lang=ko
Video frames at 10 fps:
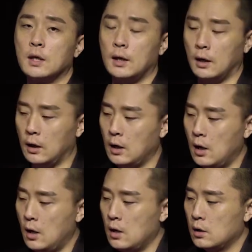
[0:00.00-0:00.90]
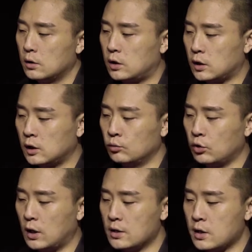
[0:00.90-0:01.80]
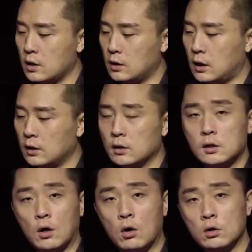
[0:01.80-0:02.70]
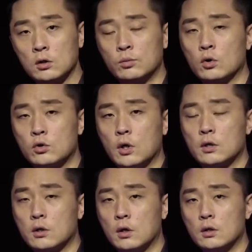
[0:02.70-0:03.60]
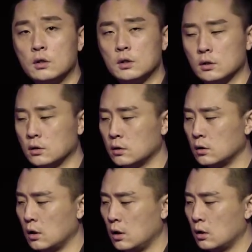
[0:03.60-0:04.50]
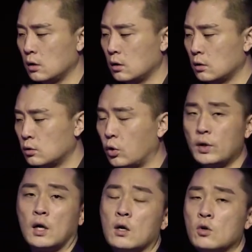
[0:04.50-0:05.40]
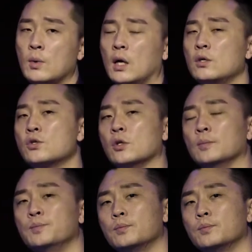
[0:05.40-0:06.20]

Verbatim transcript: 게 지금 우리가 생각하는 그 헌금 봉투에 들어있는 돈의 개념이 아니죠.